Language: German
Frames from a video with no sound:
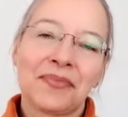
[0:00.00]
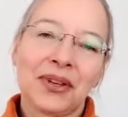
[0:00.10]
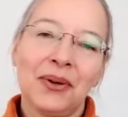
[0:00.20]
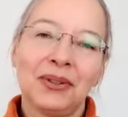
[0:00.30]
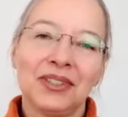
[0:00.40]

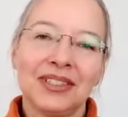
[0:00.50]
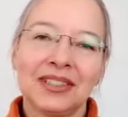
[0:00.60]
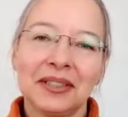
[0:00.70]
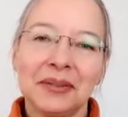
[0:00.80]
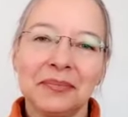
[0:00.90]
Und
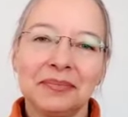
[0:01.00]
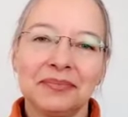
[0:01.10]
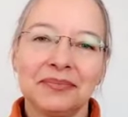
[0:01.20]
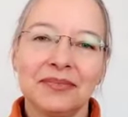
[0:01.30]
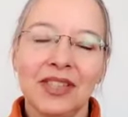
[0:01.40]
ähm,
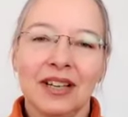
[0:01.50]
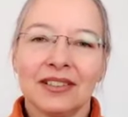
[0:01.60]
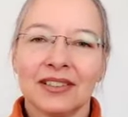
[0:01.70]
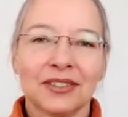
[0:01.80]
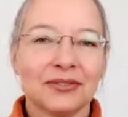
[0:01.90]
ja,
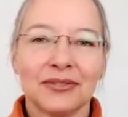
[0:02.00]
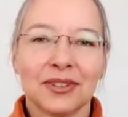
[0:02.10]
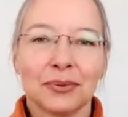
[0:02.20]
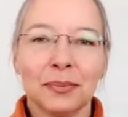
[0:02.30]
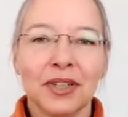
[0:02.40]
das war
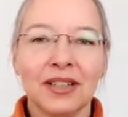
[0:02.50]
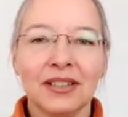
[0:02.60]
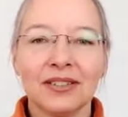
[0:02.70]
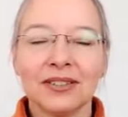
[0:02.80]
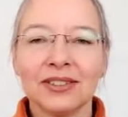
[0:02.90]

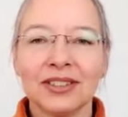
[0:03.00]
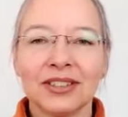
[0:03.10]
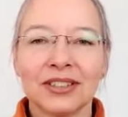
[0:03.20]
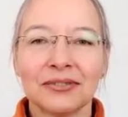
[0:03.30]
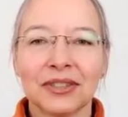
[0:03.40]
super und
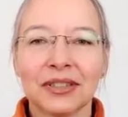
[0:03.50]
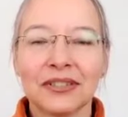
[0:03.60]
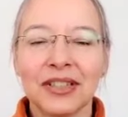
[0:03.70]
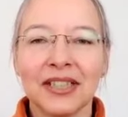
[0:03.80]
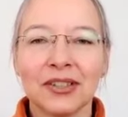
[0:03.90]
ich fand
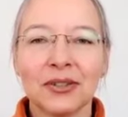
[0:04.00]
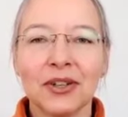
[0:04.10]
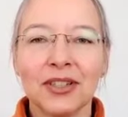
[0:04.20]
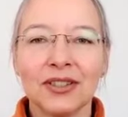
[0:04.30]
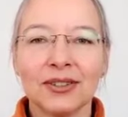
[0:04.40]
Svenja
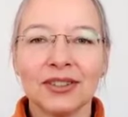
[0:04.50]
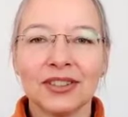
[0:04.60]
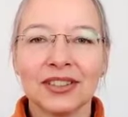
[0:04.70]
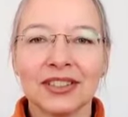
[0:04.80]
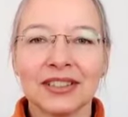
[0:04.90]
toll und
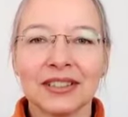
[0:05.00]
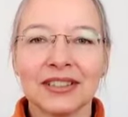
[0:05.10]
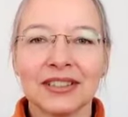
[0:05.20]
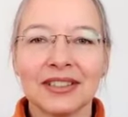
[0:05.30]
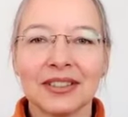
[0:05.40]

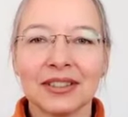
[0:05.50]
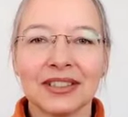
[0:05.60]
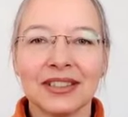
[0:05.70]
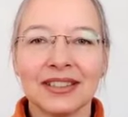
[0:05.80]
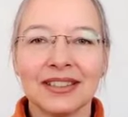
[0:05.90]
äh, auch
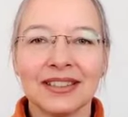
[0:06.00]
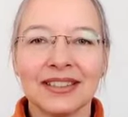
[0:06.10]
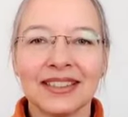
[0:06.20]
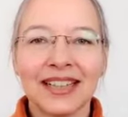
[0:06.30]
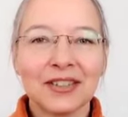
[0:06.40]
die, die
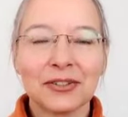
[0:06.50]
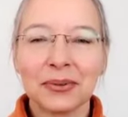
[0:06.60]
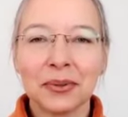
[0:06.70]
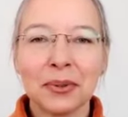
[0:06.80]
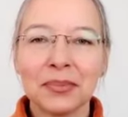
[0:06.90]

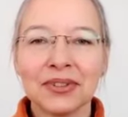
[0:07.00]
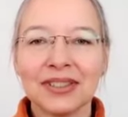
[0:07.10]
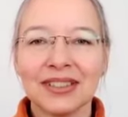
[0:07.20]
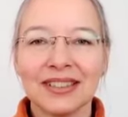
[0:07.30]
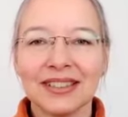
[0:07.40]
Kaizo-Gruppe,
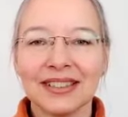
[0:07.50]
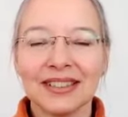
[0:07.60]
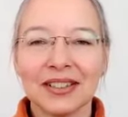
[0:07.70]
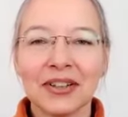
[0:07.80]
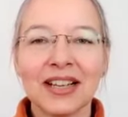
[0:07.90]
die,
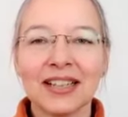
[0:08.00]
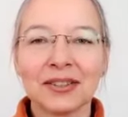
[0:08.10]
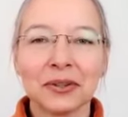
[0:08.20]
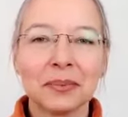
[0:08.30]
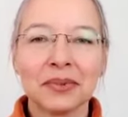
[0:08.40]
die
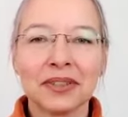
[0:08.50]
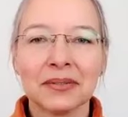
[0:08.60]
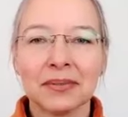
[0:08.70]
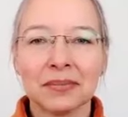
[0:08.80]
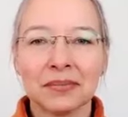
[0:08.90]
Online-Gruppe
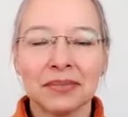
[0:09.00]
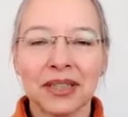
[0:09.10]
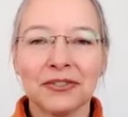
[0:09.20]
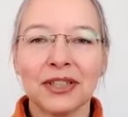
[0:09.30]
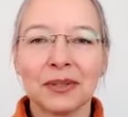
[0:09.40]
bei
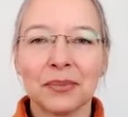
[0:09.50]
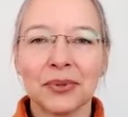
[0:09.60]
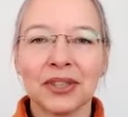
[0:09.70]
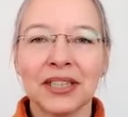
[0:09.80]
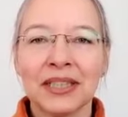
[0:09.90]
Facebook.